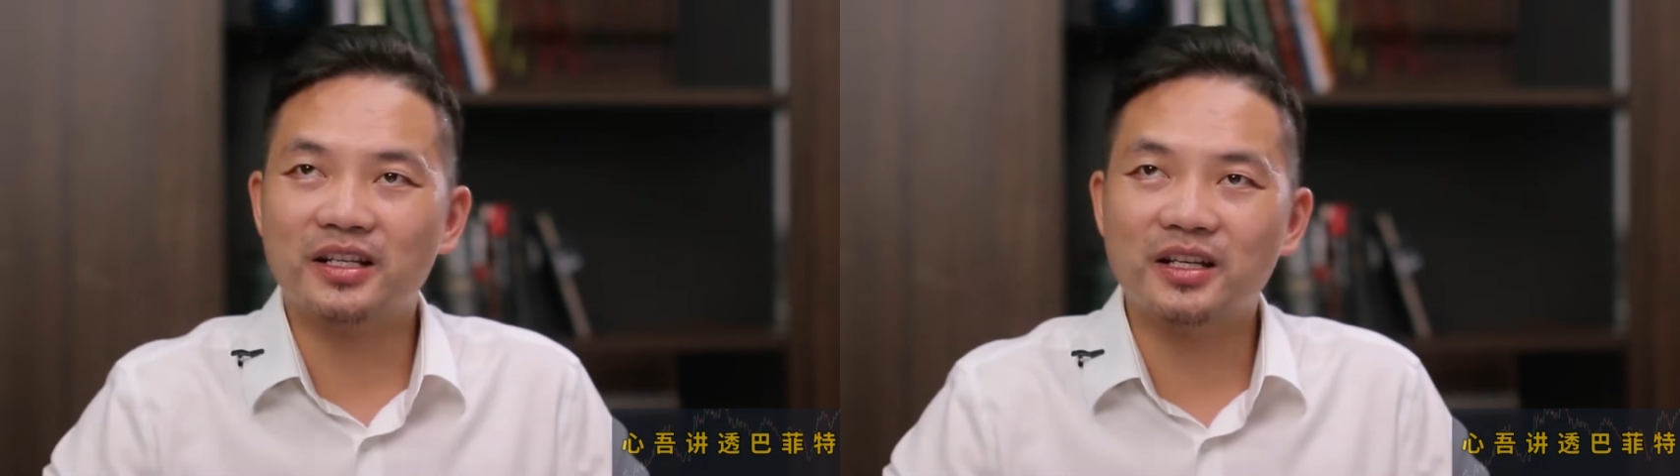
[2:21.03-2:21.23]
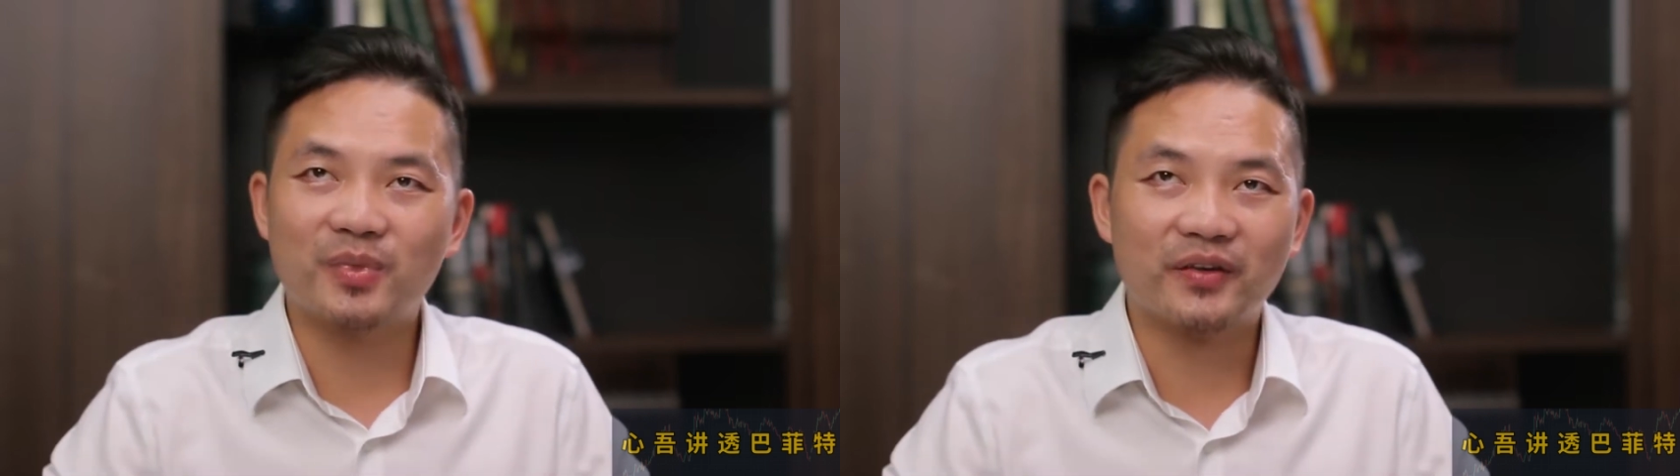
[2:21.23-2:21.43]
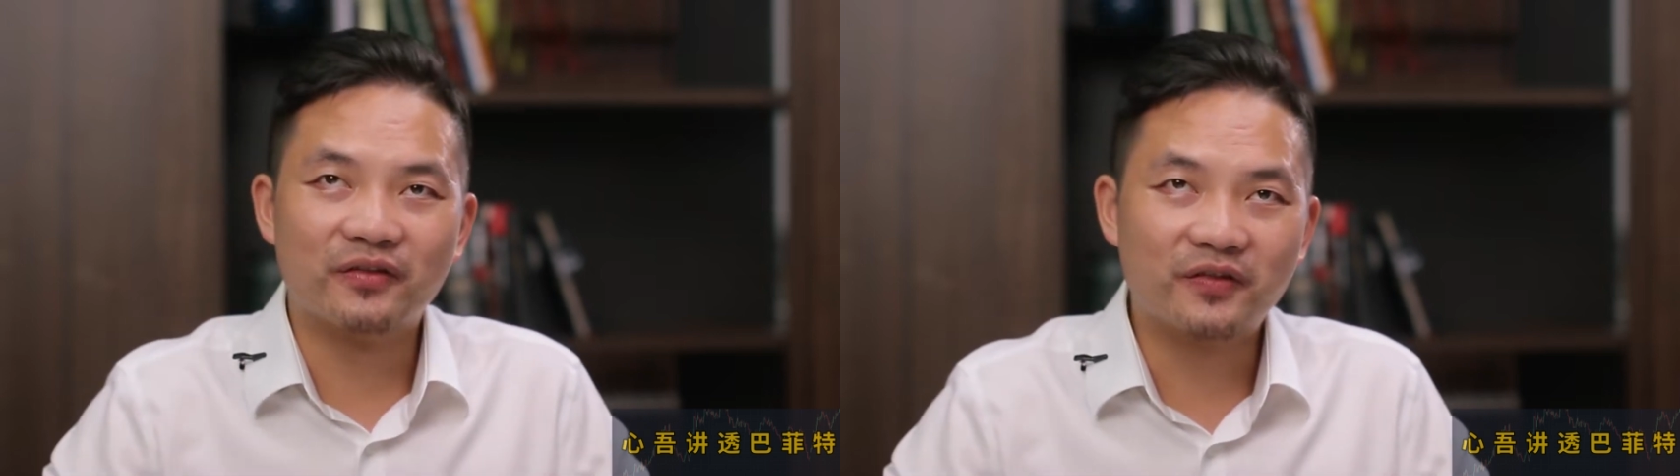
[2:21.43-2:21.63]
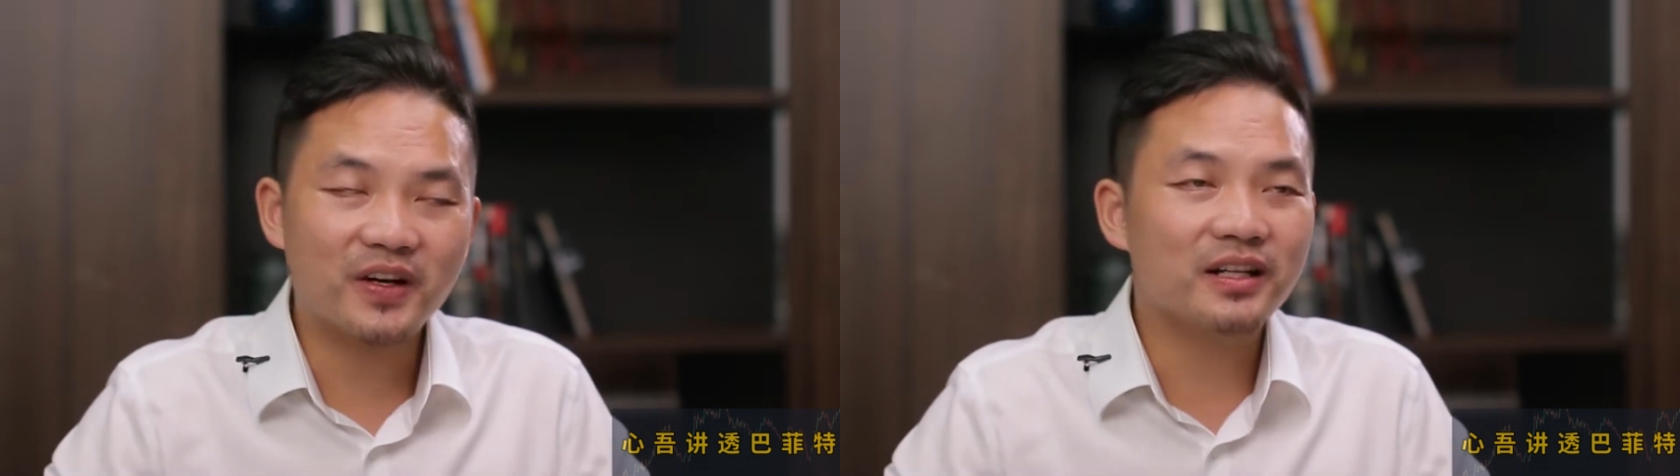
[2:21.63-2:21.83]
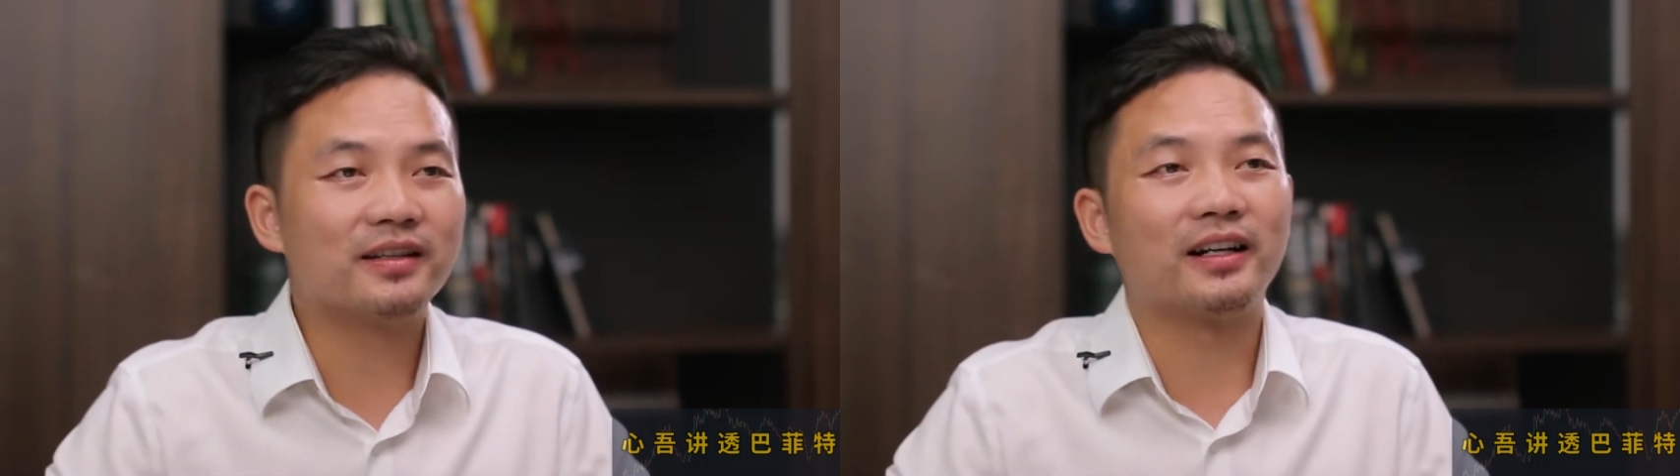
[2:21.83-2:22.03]
是一本
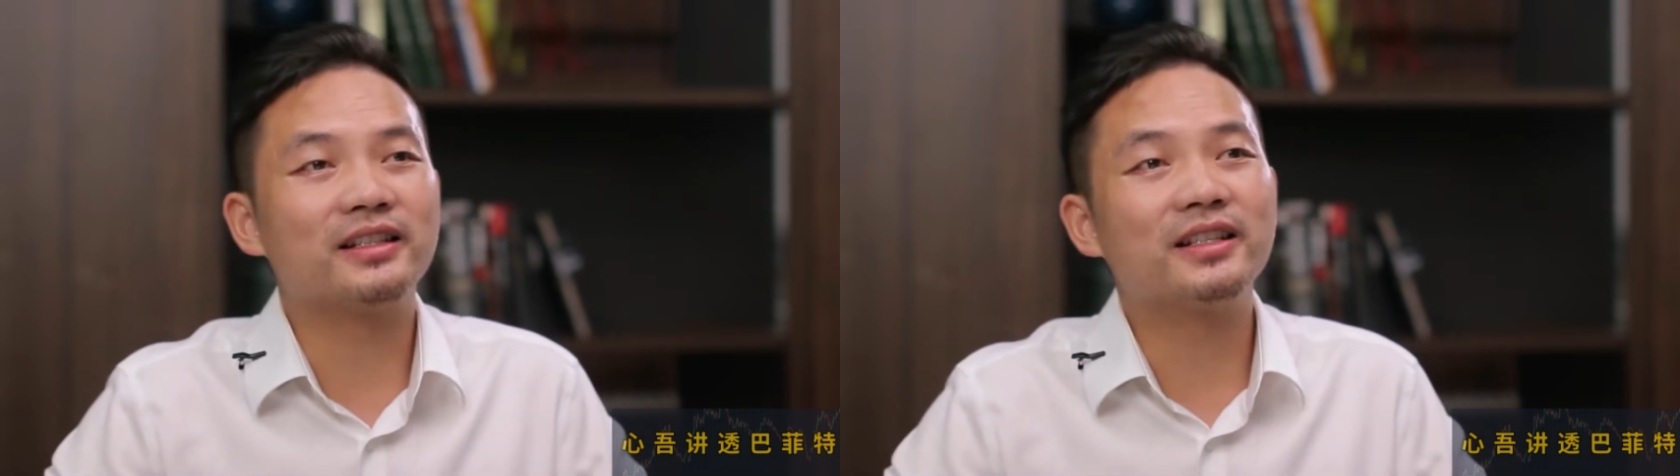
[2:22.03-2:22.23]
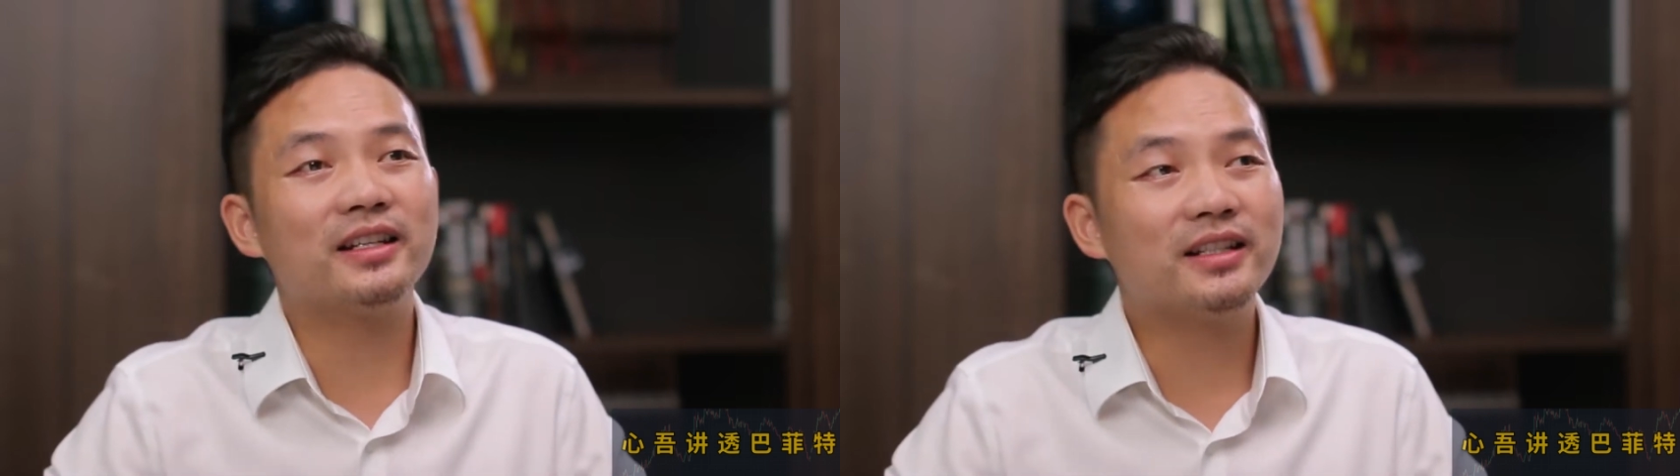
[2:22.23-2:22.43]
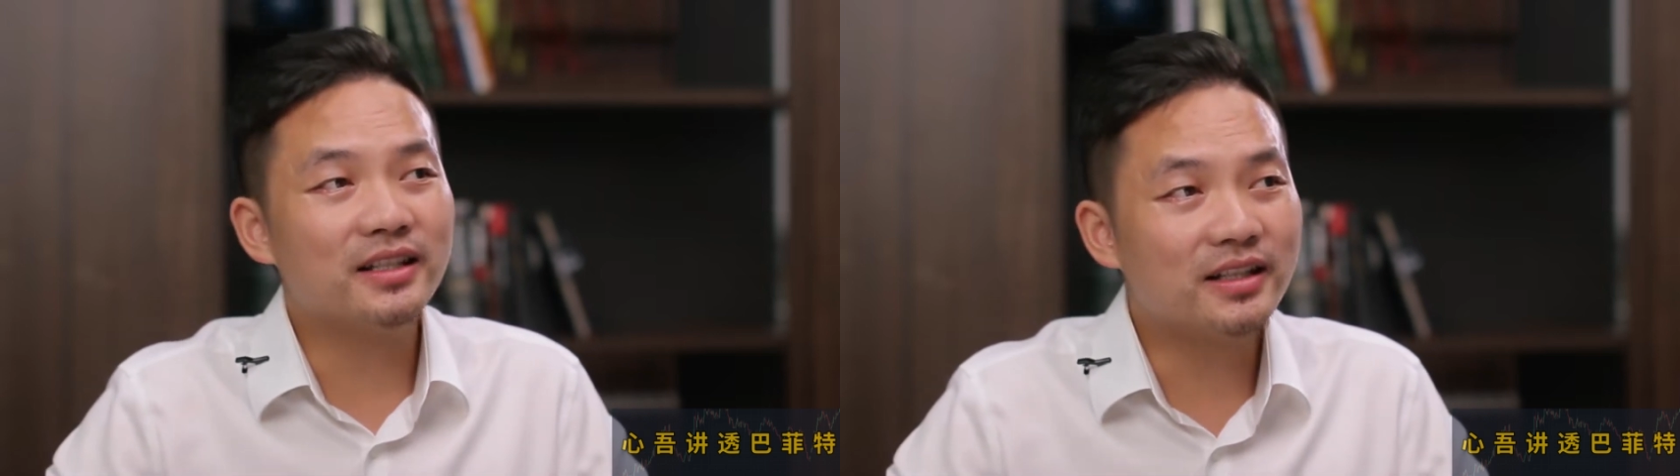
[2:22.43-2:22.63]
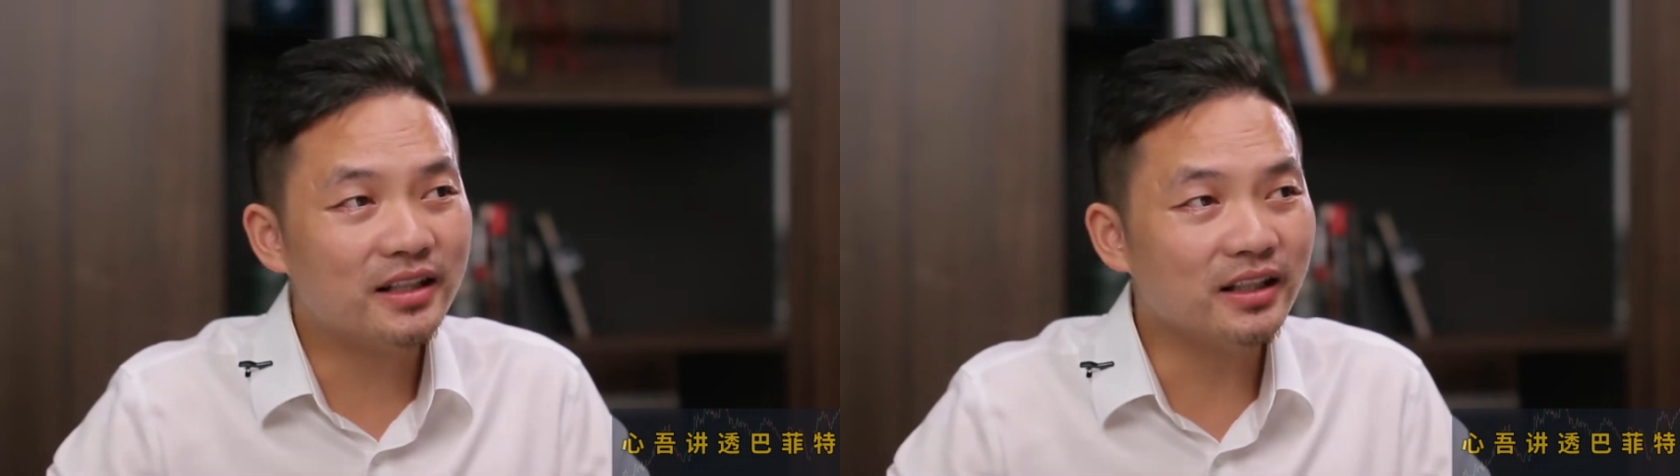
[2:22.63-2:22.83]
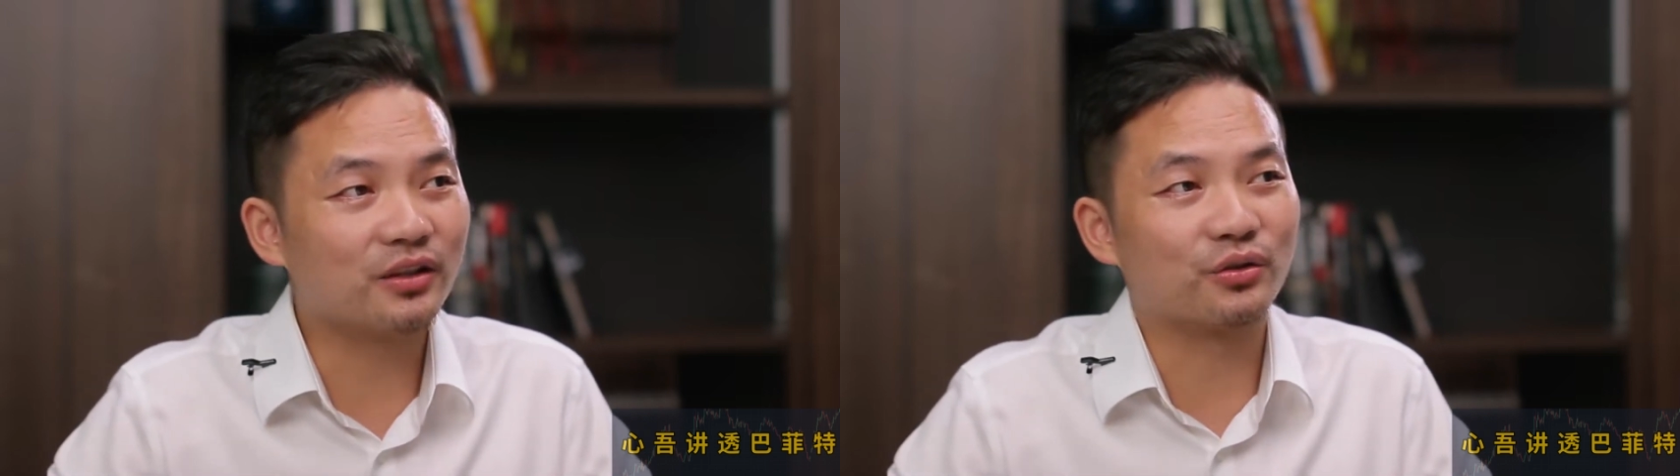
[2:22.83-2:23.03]
非常接地
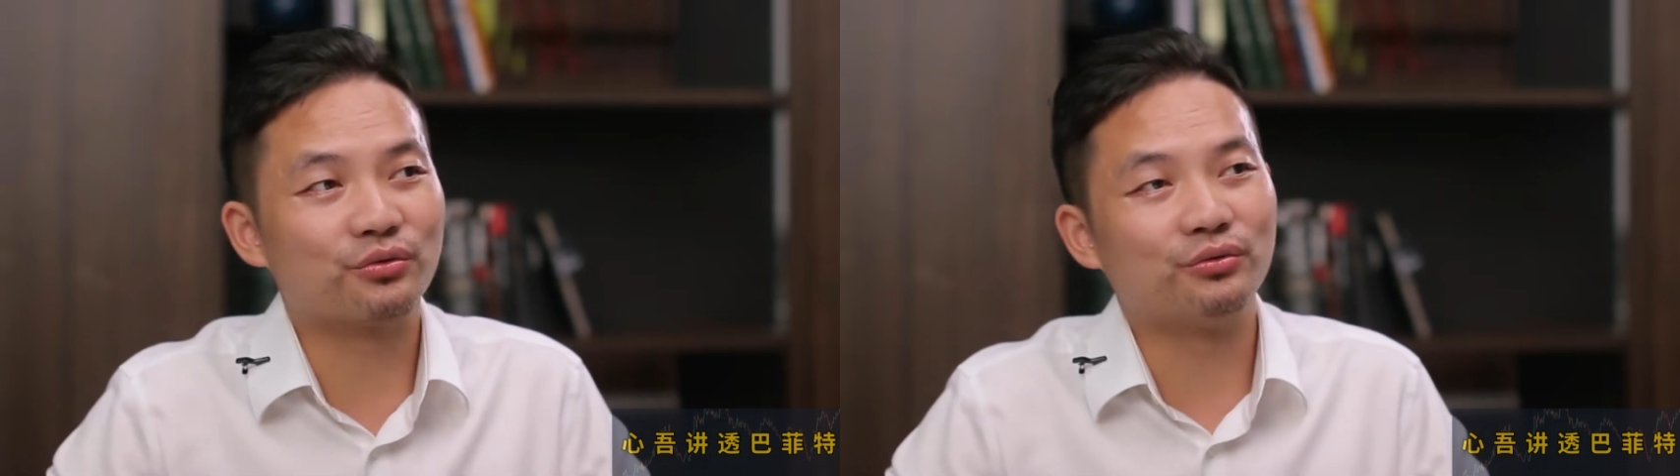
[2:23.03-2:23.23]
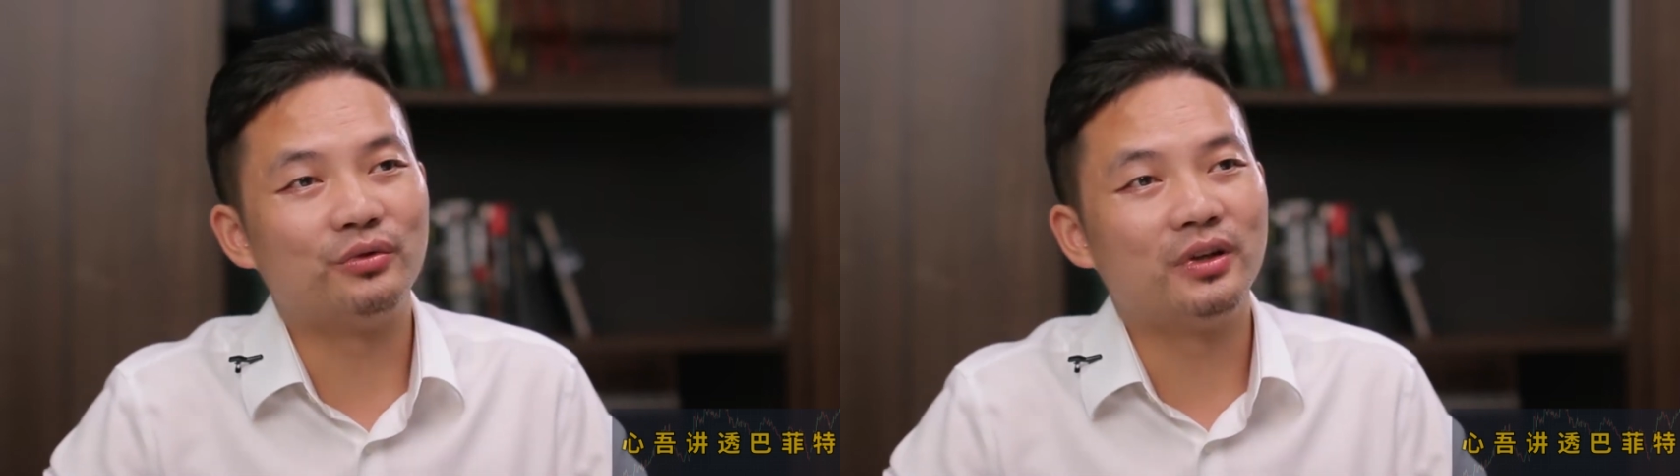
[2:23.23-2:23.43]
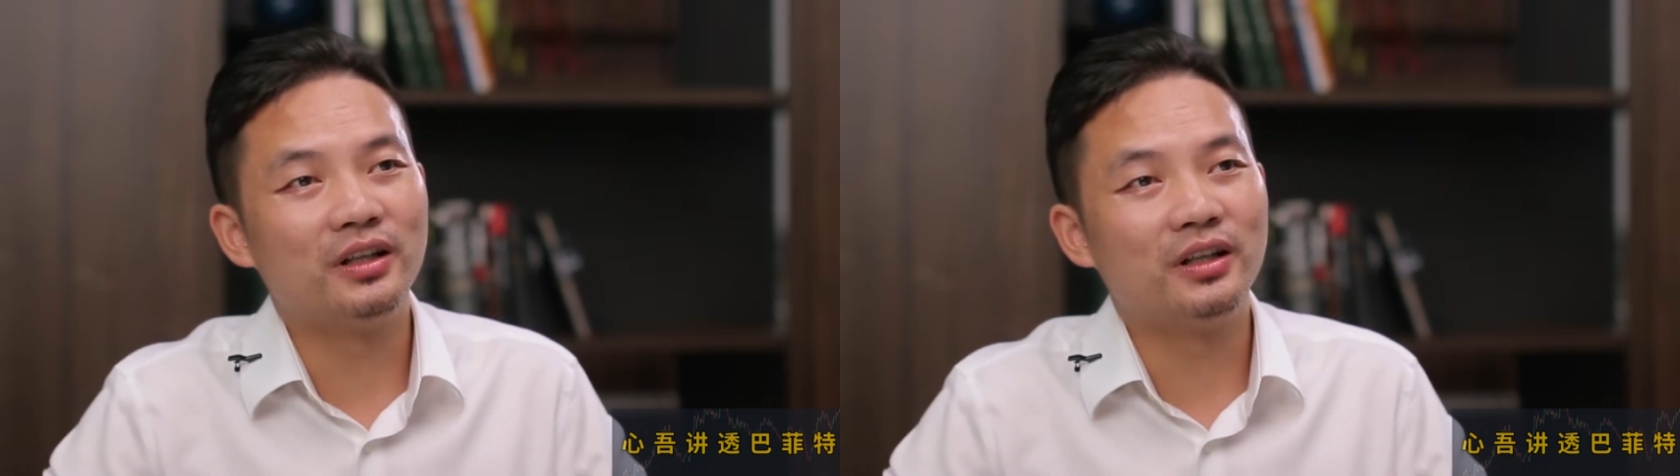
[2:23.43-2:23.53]
气的书。